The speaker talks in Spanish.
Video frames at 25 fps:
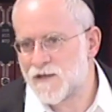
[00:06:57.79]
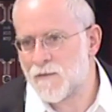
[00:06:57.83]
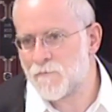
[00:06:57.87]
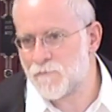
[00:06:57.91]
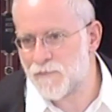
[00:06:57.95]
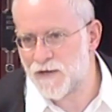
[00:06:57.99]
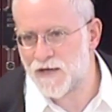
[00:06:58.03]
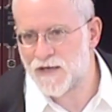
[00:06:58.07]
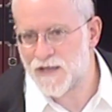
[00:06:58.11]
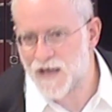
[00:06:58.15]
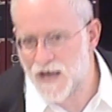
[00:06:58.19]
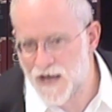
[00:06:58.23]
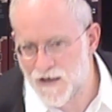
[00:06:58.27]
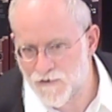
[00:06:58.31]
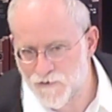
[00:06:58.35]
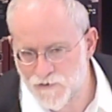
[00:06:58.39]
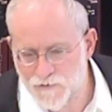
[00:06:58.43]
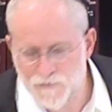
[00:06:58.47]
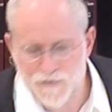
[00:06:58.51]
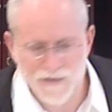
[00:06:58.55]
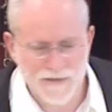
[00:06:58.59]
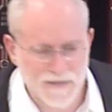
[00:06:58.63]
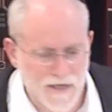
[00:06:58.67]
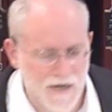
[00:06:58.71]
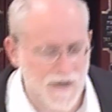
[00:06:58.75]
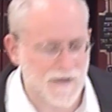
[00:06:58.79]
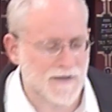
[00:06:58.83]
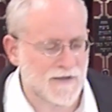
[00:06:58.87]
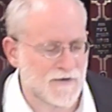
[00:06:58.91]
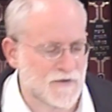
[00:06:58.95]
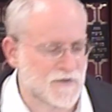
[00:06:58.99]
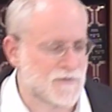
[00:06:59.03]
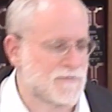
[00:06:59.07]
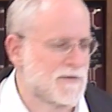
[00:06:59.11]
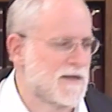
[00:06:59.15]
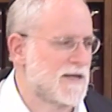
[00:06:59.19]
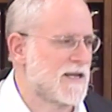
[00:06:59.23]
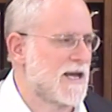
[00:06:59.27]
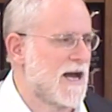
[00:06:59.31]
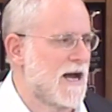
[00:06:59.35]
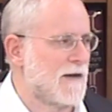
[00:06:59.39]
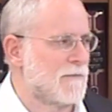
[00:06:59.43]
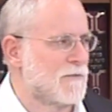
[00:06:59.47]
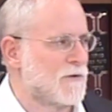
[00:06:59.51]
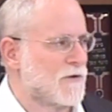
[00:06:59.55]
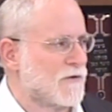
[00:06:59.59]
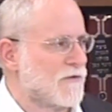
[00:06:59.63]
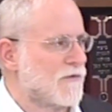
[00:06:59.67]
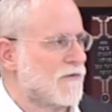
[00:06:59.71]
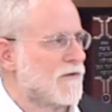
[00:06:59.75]
peleados, que pues, nos
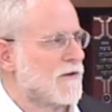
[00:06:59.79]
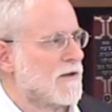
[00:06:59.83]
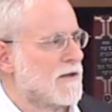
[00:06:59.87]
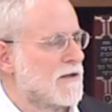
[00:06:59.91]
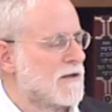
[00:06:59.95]
peleamos.